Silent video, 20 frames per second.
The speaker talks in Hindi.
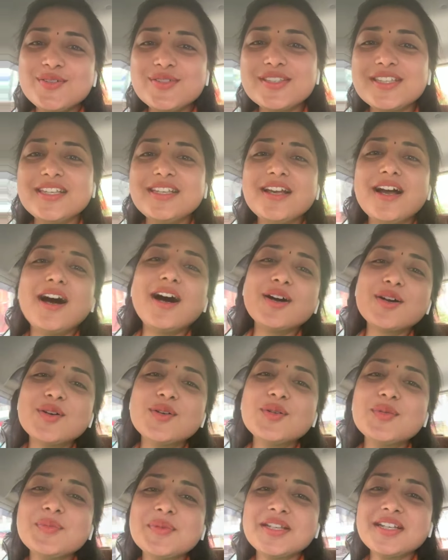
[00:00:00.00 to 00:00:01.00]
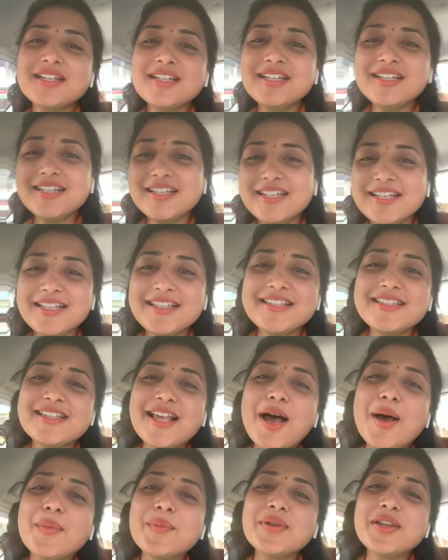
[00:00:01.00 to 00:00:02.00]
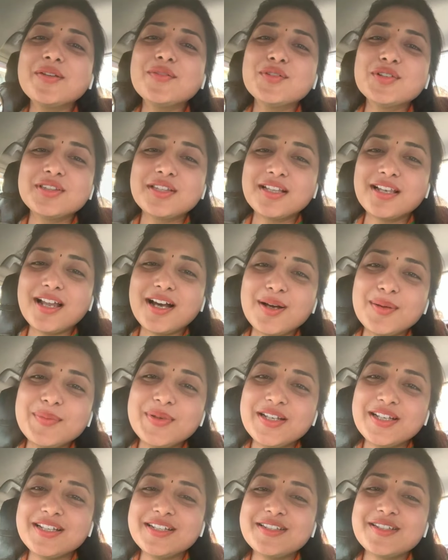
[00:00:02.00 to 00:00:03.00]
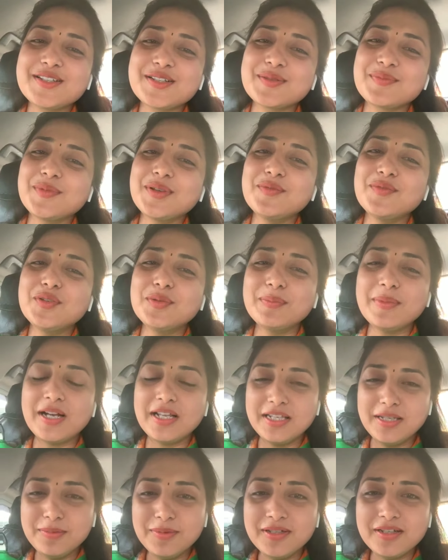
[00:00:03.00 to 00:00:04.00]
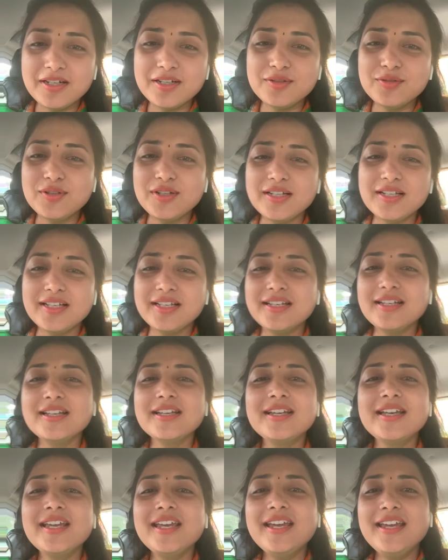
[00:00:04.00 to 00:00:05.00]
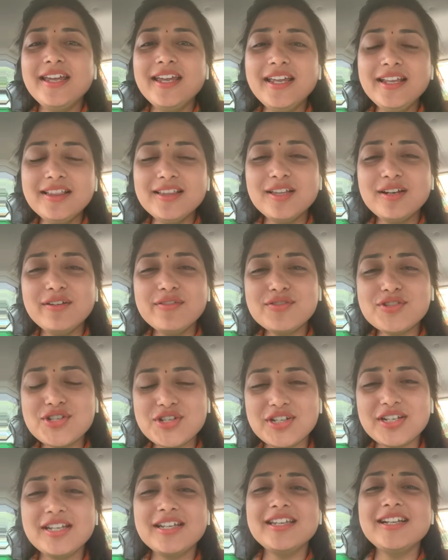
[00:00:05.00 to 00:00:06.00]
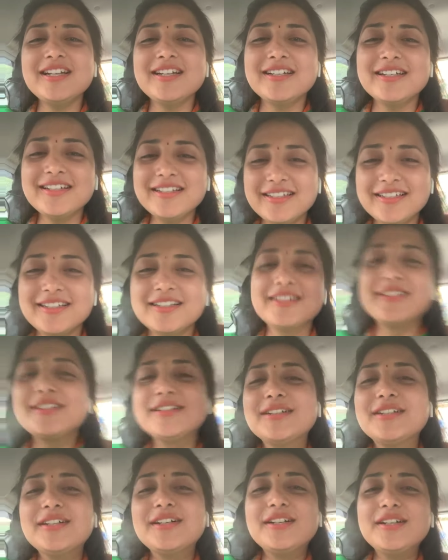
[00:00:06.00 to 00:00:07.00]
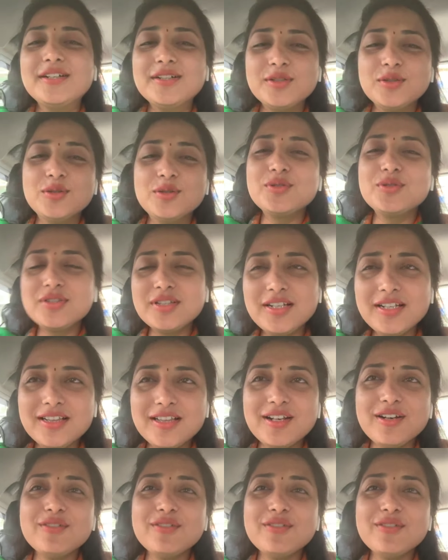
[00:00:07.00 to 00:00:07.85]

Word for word: उसकी आंखों में सामने वो तालाब है जिसमें वो पानी भरा हुआ है एक तरफ शेर है दूसरी